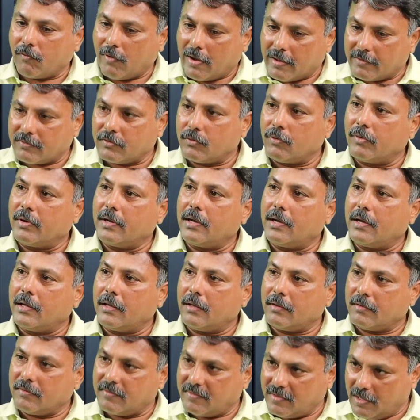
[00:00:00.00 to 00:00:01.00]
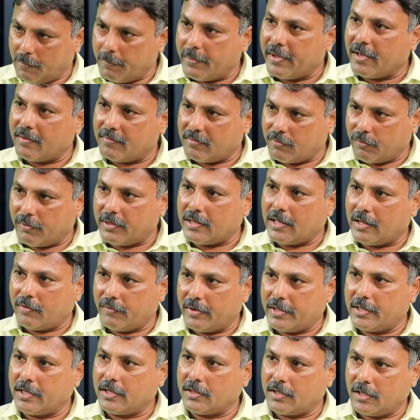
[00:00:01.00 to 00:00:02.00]
వాస్తవంగా సిపిఎస్ విధానం
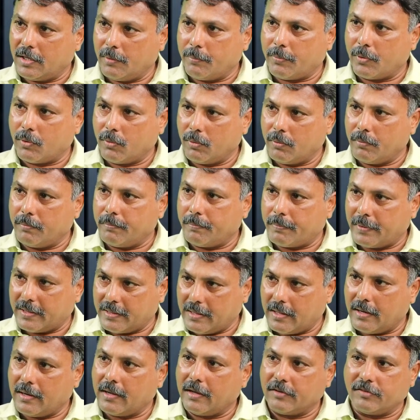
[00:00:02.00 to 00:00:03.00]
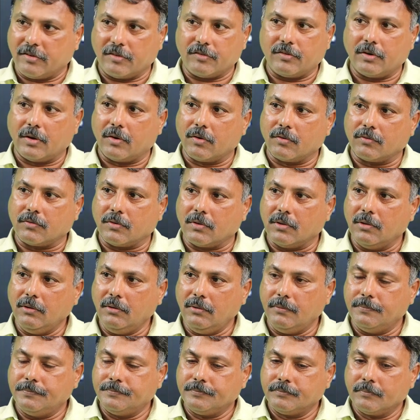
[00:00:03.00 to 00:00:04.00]
ఏదైతే ఇప్పుడు ప్రధానంగా చర్చ నడుస్తుందో
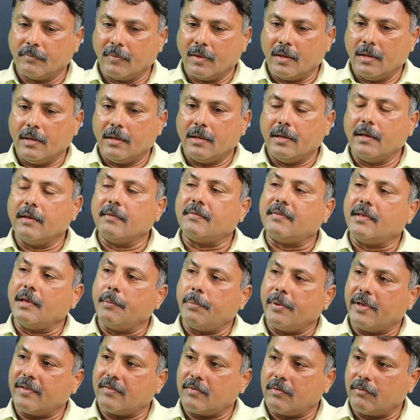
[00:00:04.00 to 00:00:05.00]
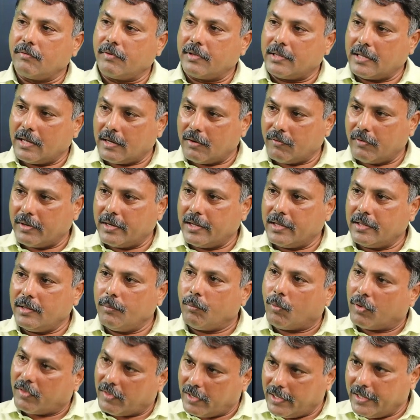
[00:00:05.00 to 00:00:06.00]
ఈ సిపిఎస్ విధానం అనేది
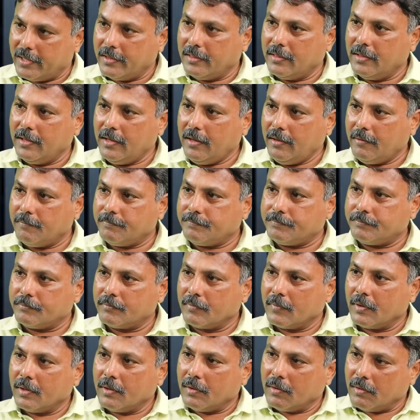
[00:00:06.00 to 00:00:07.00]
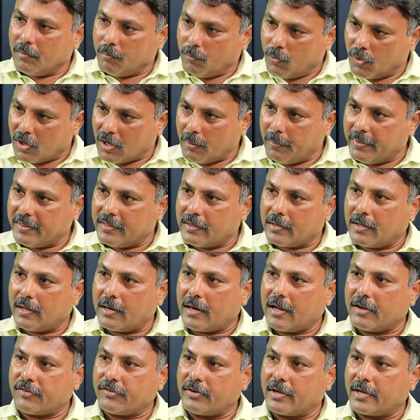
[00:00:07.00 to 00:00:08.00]
మొదలైంది ముఖ్యమంత్రిగా
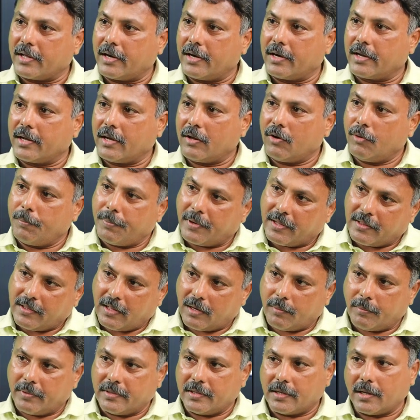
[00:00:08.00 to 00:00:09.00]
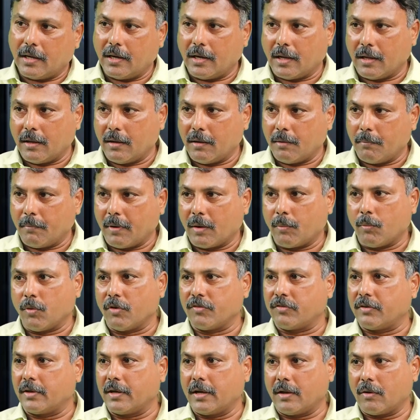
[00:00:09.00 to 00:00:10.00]
రాజశేఖర రెడ్డి గారు ప్రధానమంత్రిగా
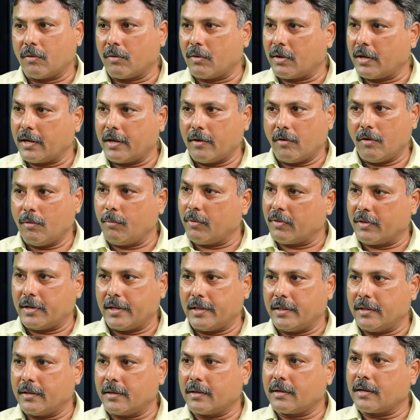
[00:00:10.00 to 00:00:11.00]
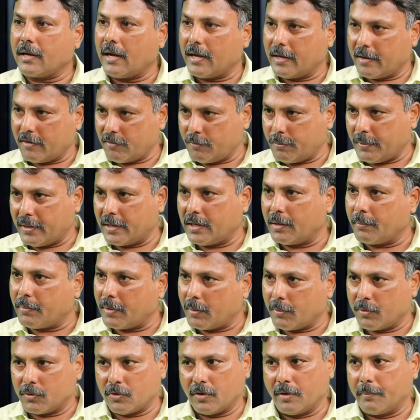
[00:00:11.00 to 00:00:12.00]
మన్మోహన్ సింగ్ గారు ఉన్న హయాంలో మొదలైంది కాంగ్రెస్ పార్టీ
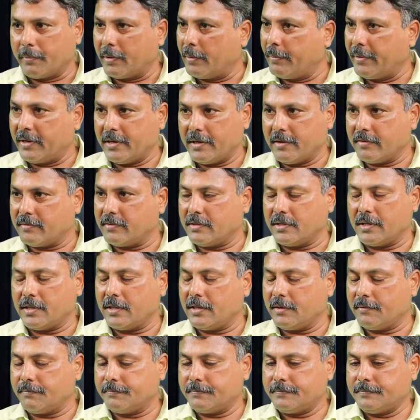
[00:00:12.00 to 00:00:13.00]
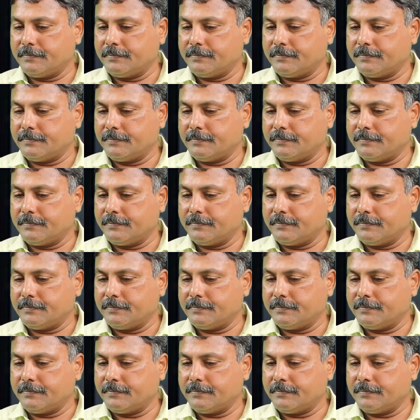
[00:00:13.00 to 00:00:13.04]
ప్రభుత్వం ఇంప్లిమెంట్ చేసింది ఇది